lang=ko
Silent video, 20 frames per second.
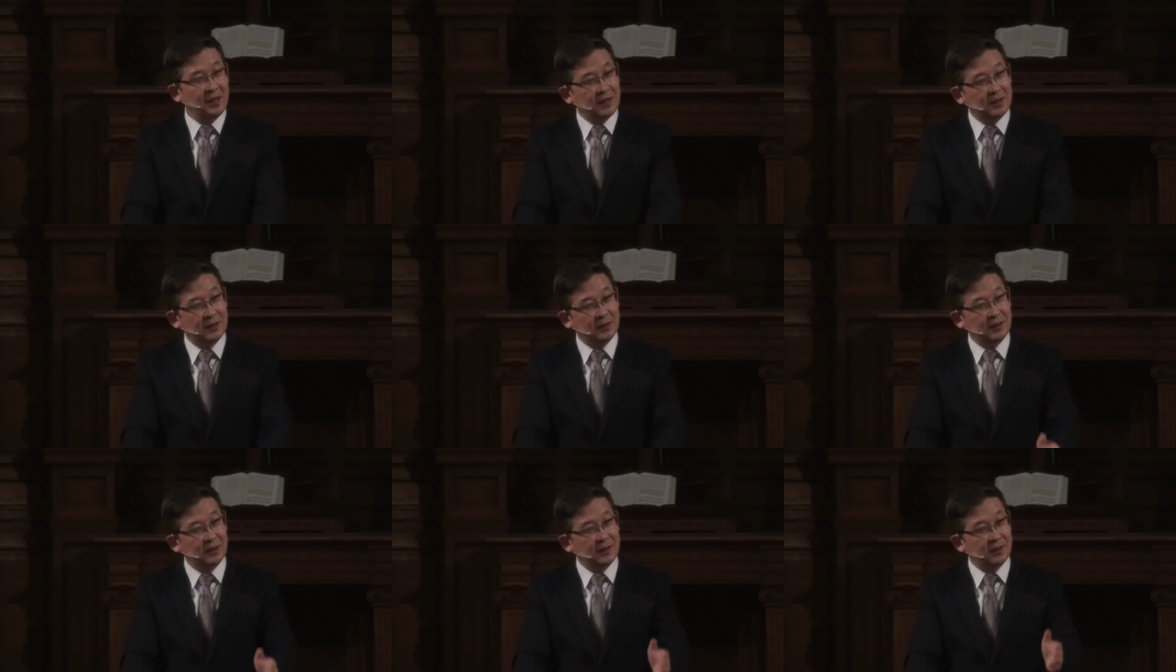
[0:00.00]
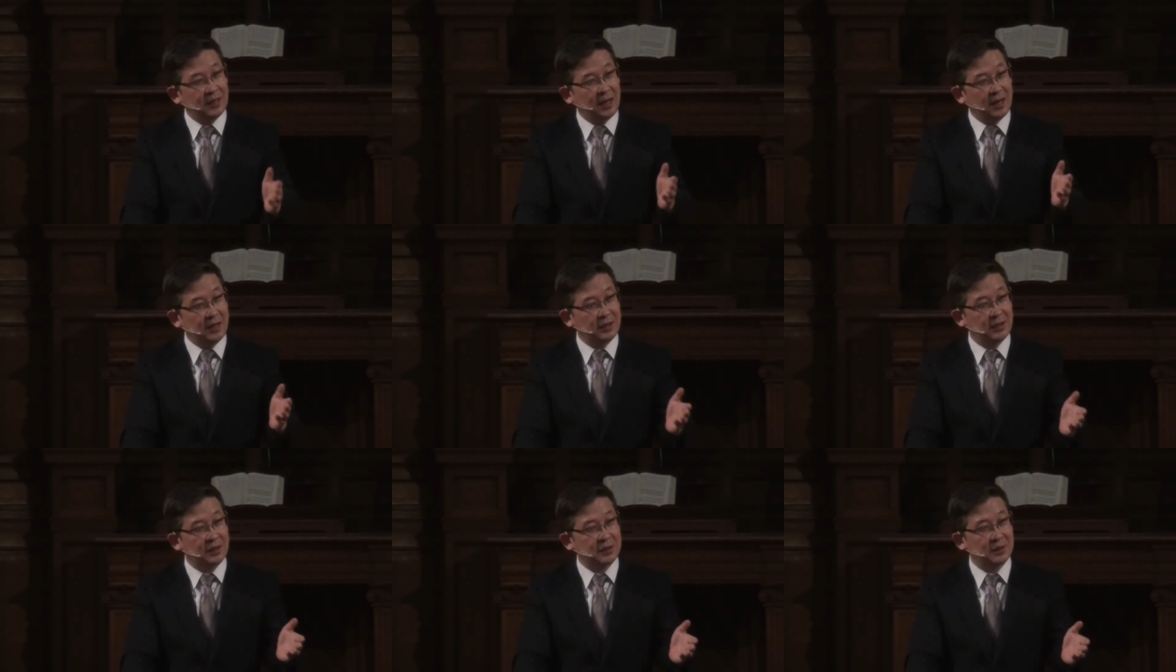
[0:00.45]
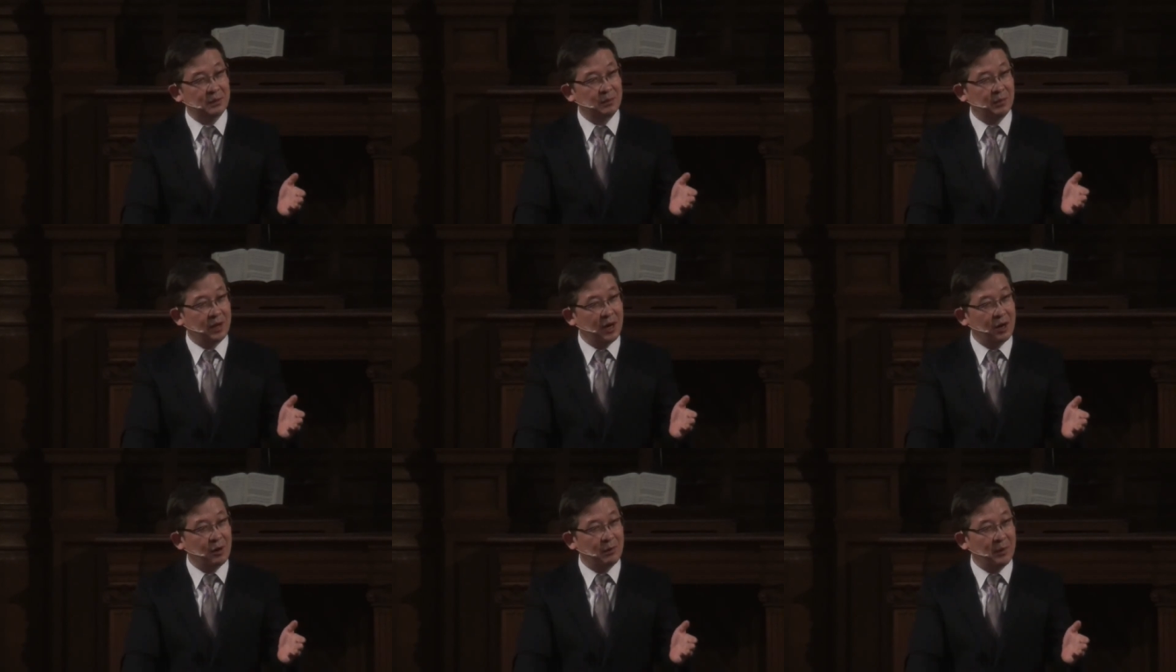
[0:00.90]
그런데 그들을
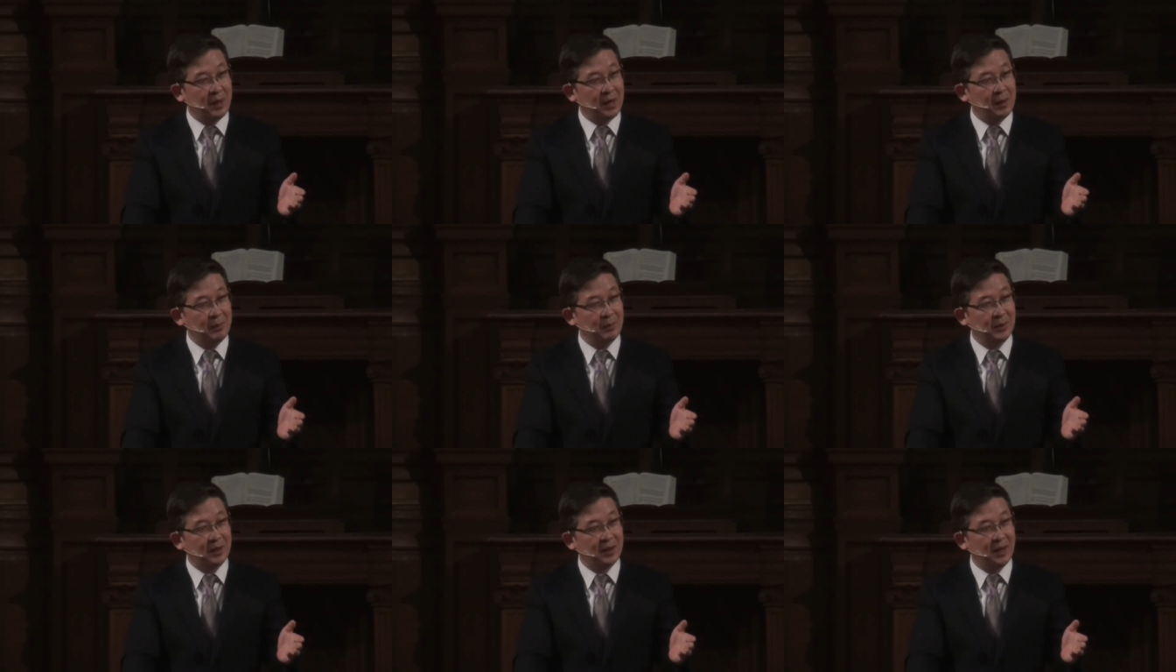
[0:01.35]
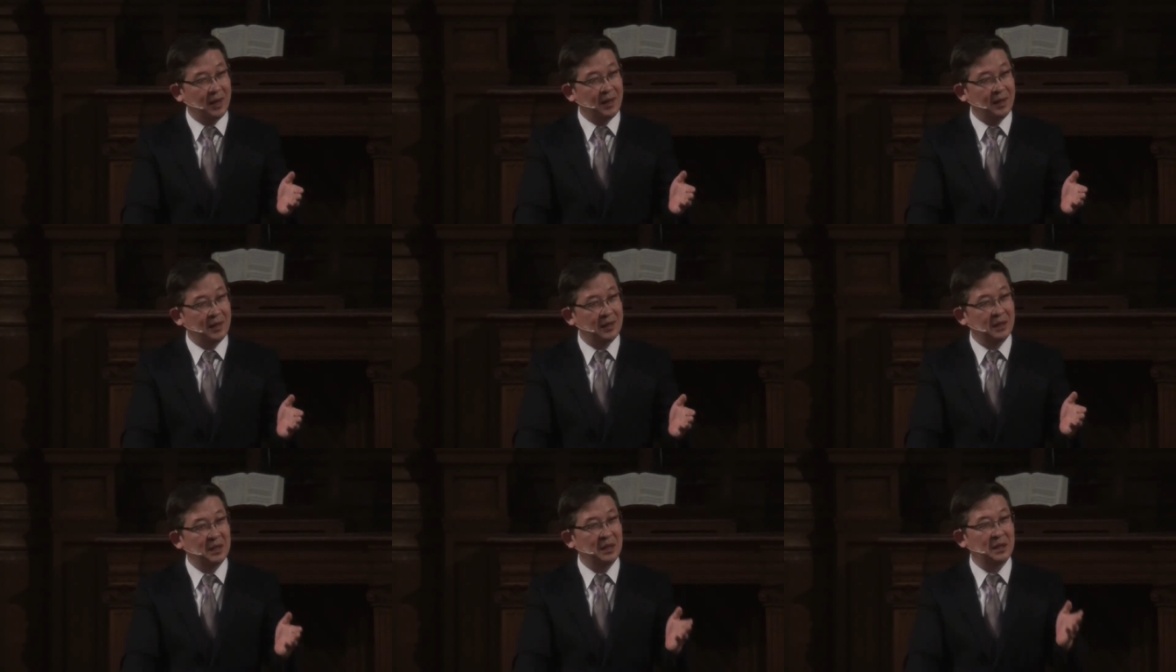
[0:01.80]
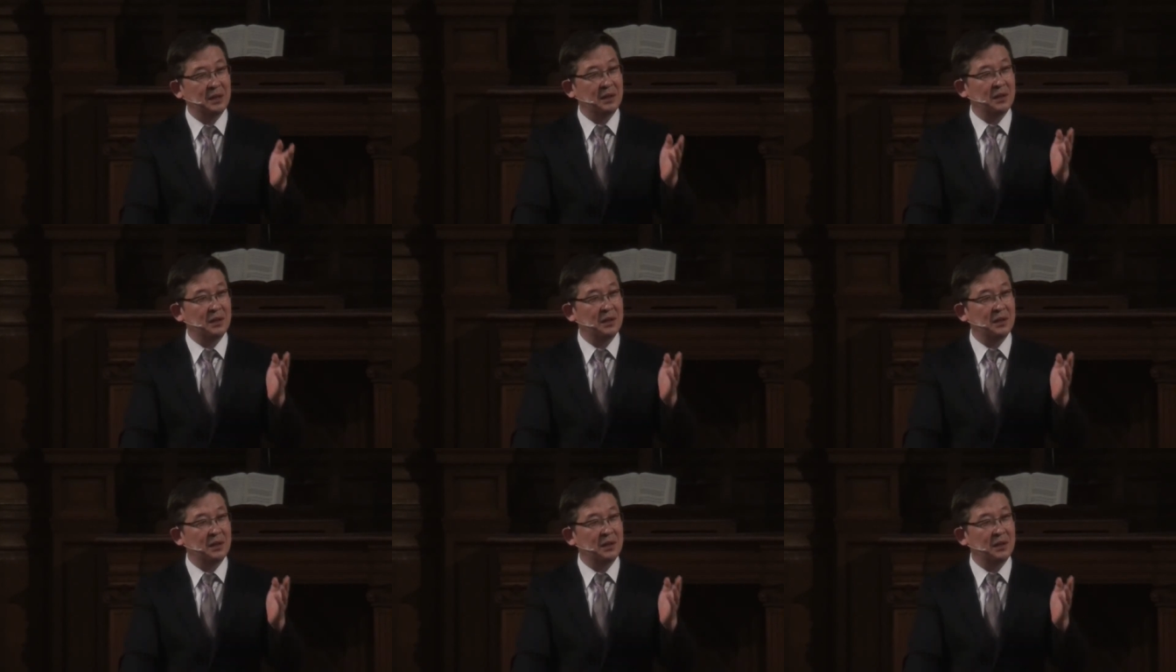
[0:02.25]
가리켜서 뭐라고 말합니까?